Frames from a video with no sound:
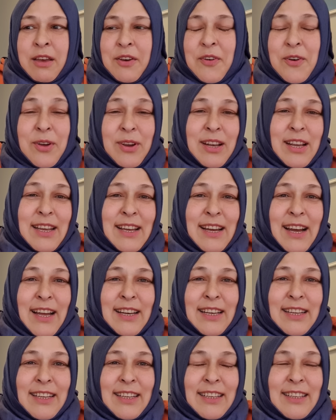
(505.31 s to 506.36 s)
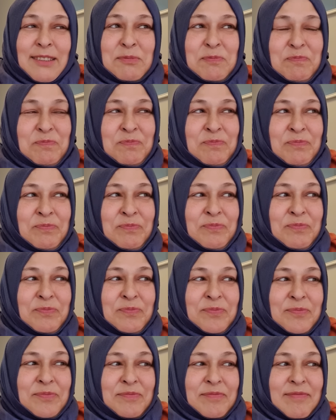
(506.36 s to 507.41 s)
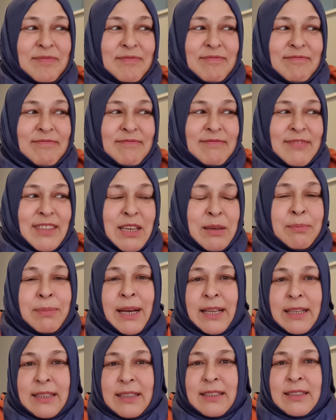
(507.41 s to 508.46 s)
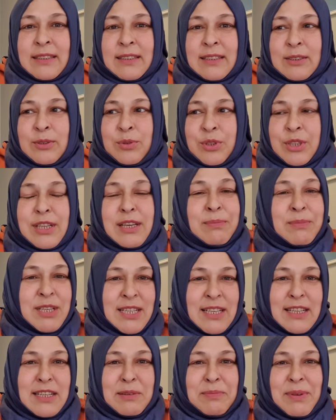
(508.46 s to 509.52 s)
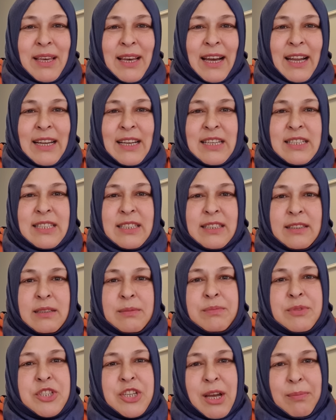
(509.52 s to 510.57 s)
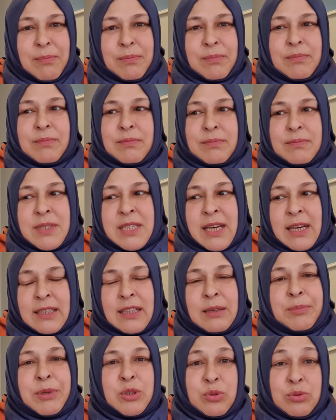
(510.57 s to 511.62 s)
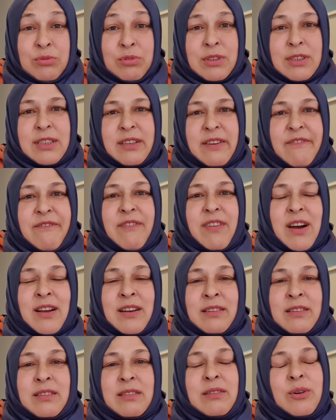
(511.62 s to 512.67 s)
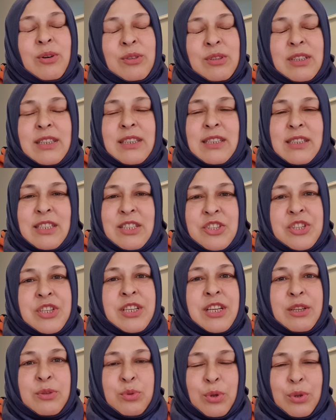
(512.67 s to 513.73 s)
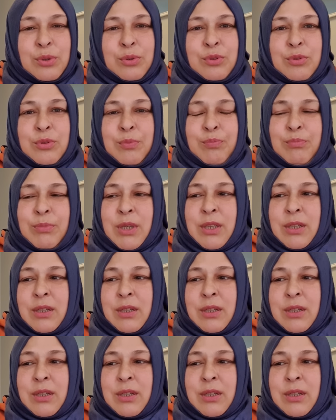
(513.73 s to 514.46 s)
Öyle yani hmm. ben e, kuru yemişlerimi yerleştirdim. Cam saklama kutularım vardı. Onların içine döktüm.